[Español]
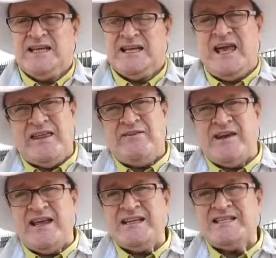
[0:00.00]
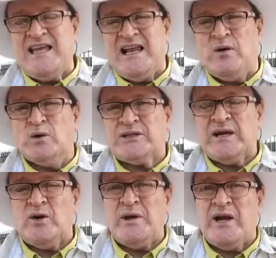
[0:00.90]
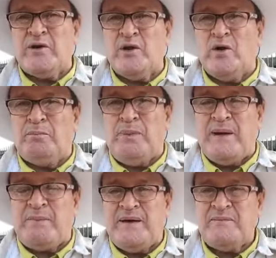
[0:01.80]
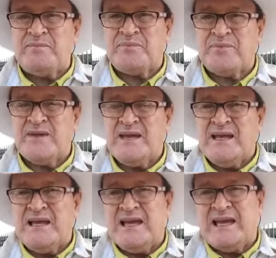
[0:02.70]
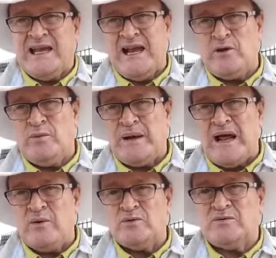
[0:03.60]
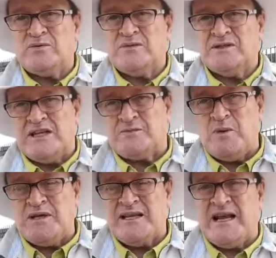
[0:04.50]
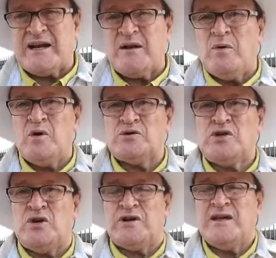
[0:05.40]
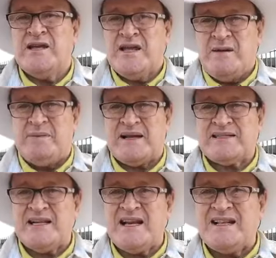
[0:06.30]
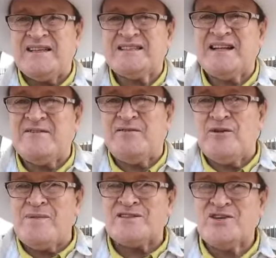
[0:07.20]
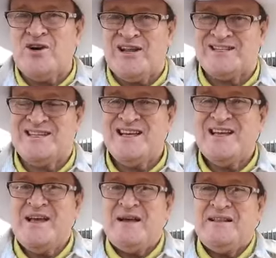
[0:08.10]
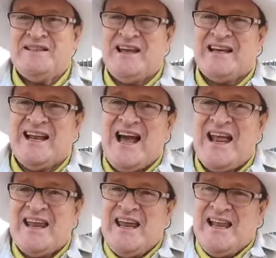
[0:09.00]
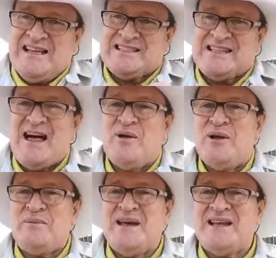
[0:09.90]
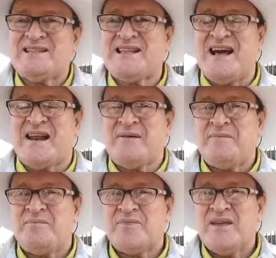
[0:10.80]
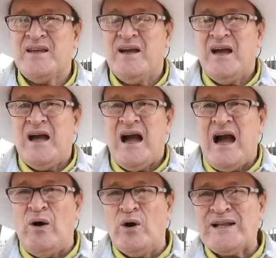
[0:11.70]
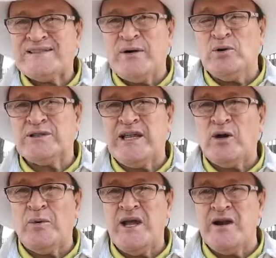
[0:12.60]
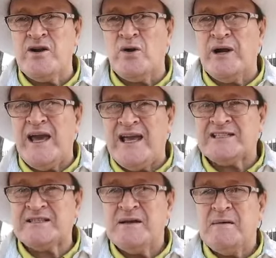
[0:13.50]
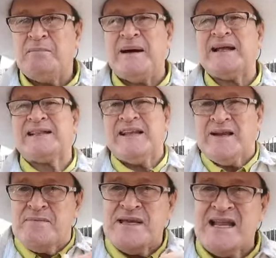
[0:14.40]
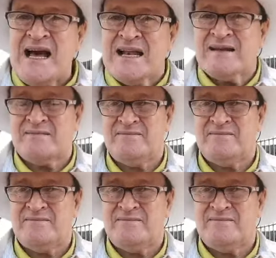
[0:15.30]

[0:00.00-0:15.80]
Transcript: que a diferencia de la junta de gobierno de don Pepe, que la nombraron después de la revolución y para hacer grandes transformaciones de crear el estado del bienestar, ahora esta junta de gobierno es para terminar